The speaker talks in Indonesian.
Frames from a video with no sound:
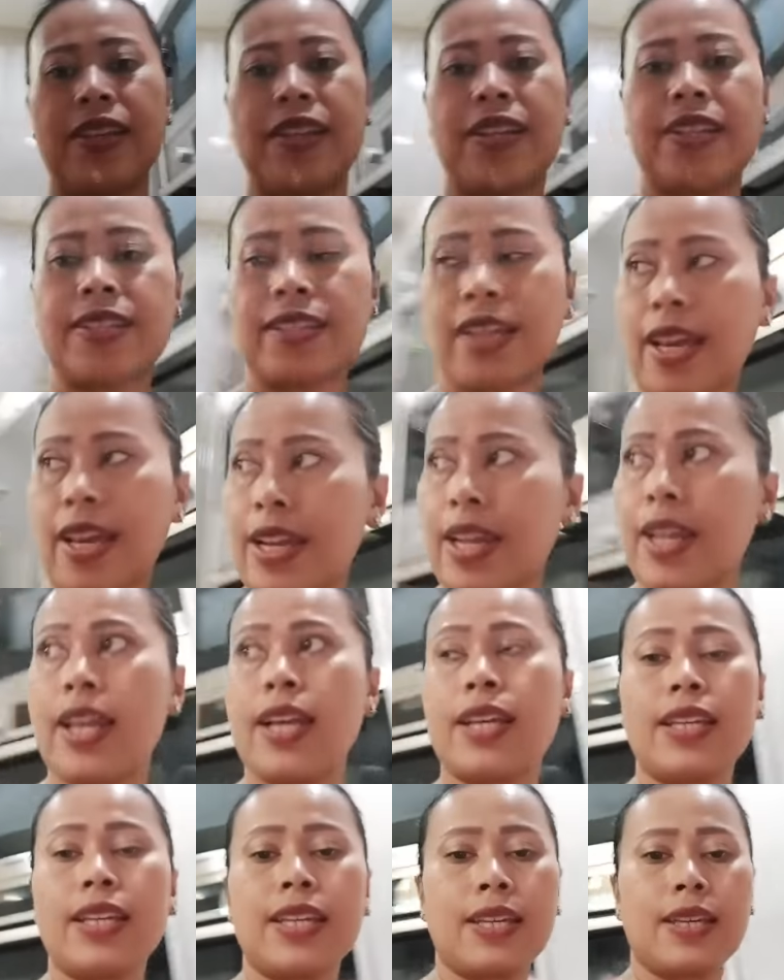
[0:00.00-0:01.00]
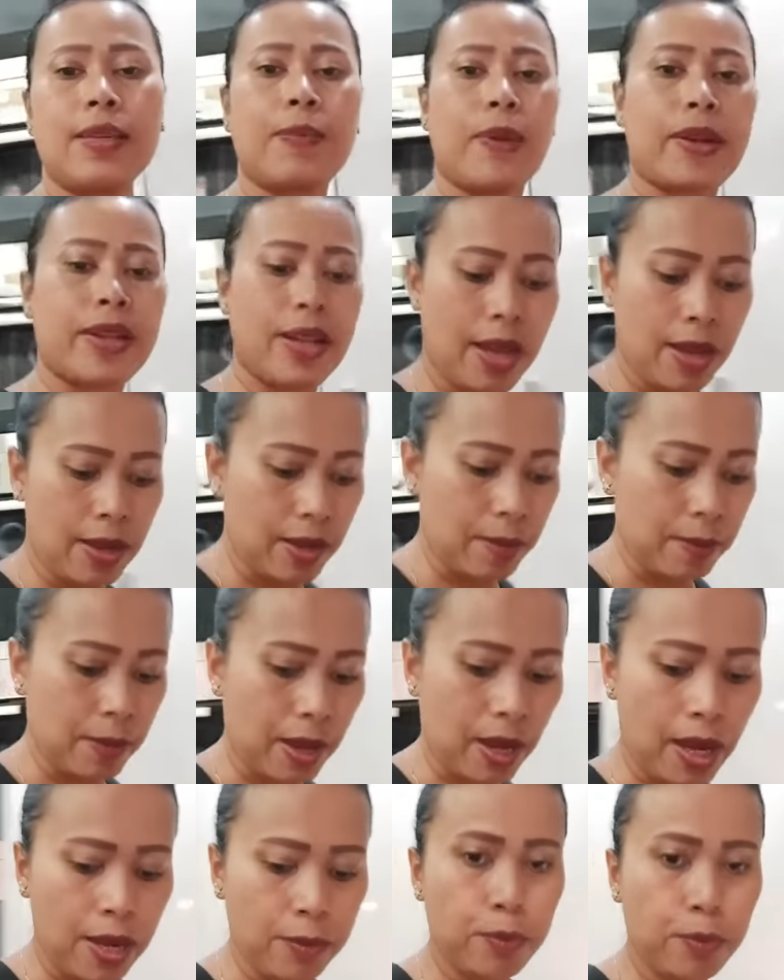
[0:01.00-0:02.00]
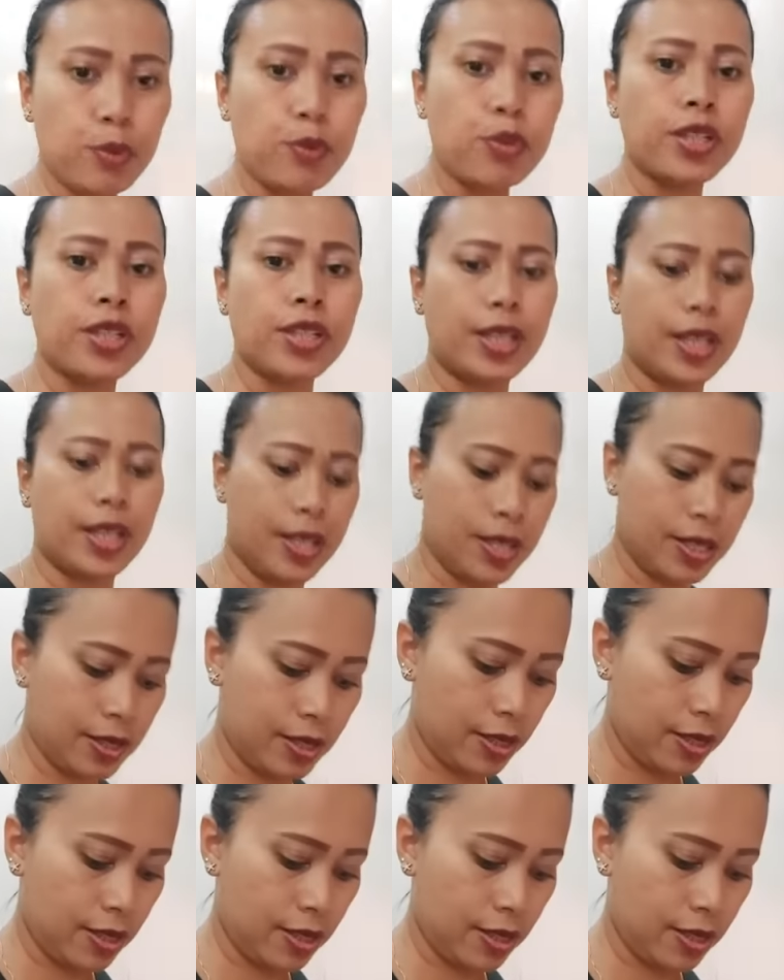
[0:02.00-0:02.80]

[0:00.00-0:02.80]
Sekarang lagi pada makan puding.